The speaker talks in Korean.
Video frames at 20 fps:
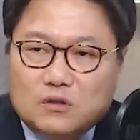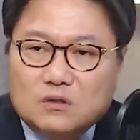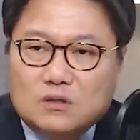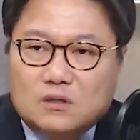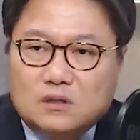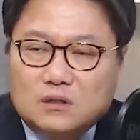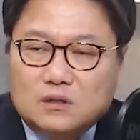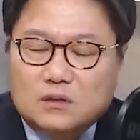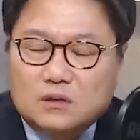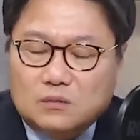
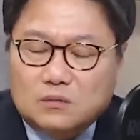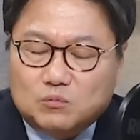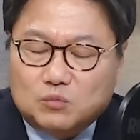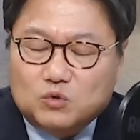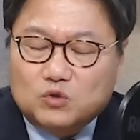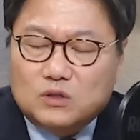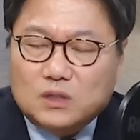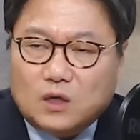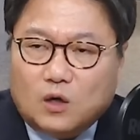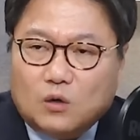그
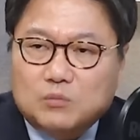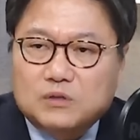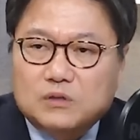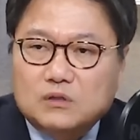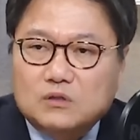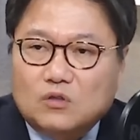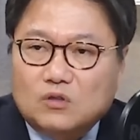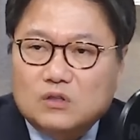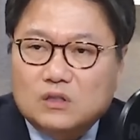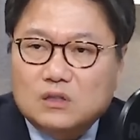문제가
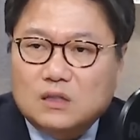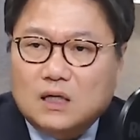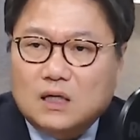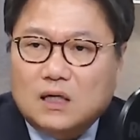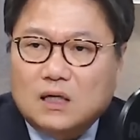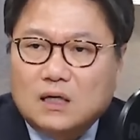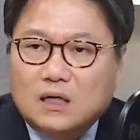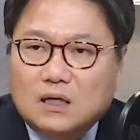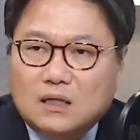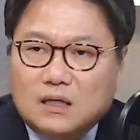없을
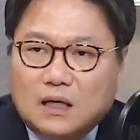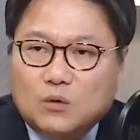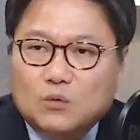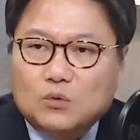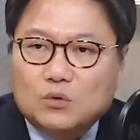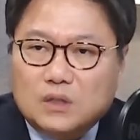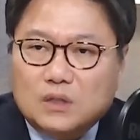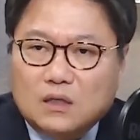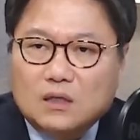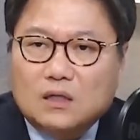
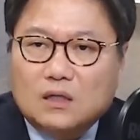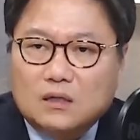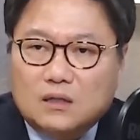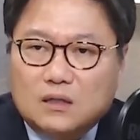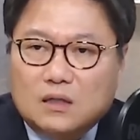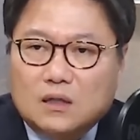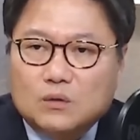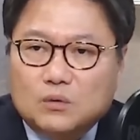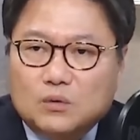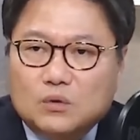것이다라고 음.
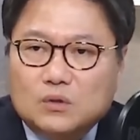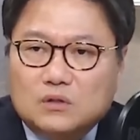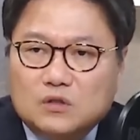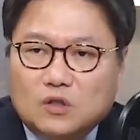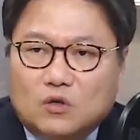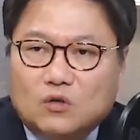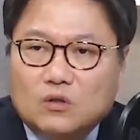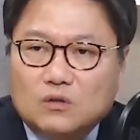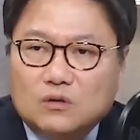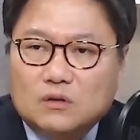생각을 하고
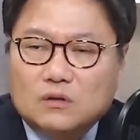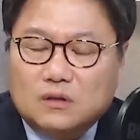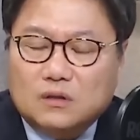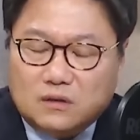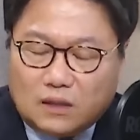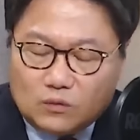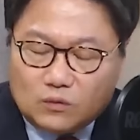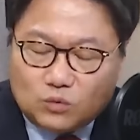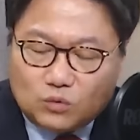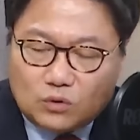저런
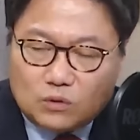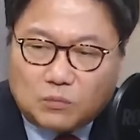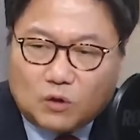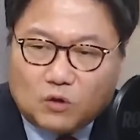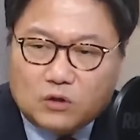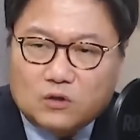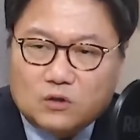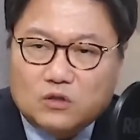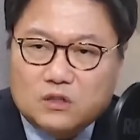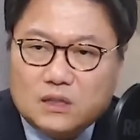그 행동을
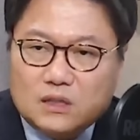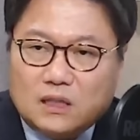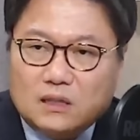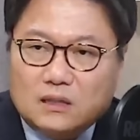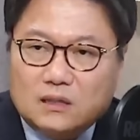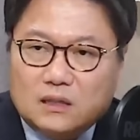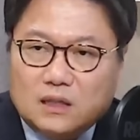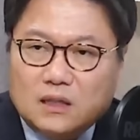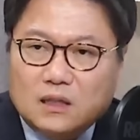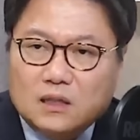벌인 것이
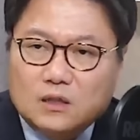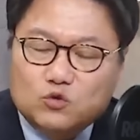아닌가.